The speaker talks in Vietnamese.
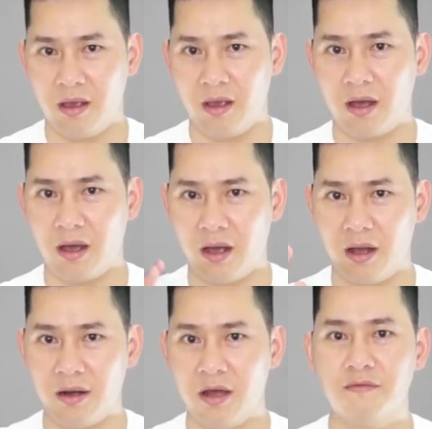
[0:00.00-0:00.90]

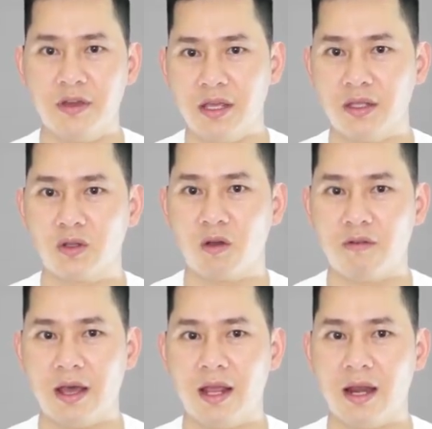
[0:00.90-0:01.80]
uh, Đơn vị cho
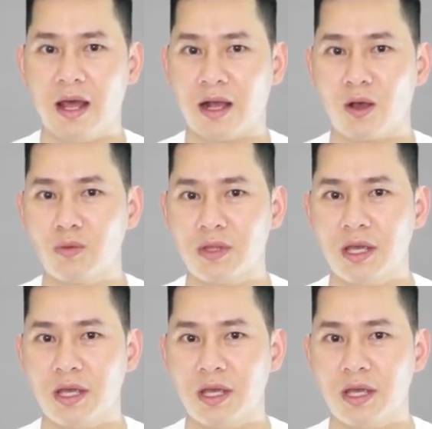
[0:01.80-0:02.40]
vay là công